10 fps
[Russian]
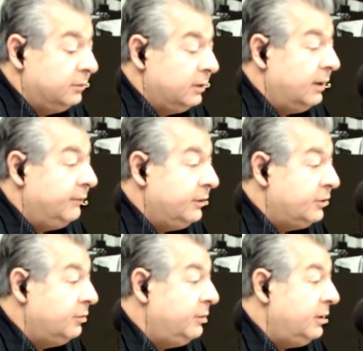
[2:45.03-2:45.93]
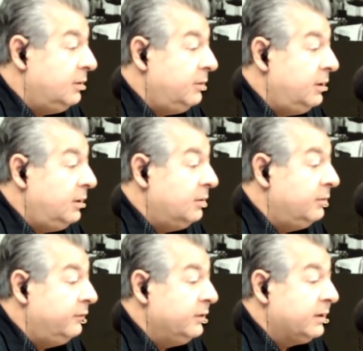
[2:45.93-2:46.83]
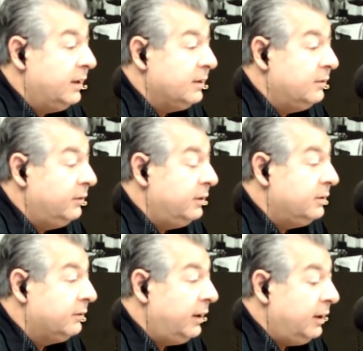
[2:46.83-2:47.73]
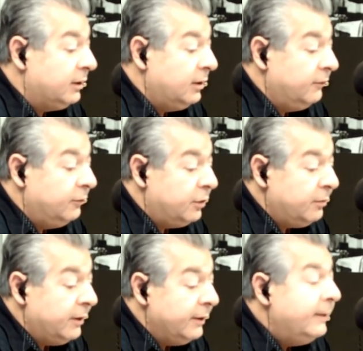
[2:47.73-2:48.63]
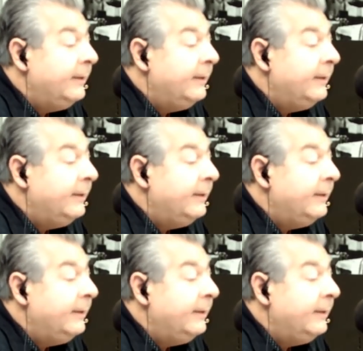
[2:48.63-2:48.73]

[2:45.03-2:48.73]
Главное, чтобы эти мнения высказывались в корректной форме.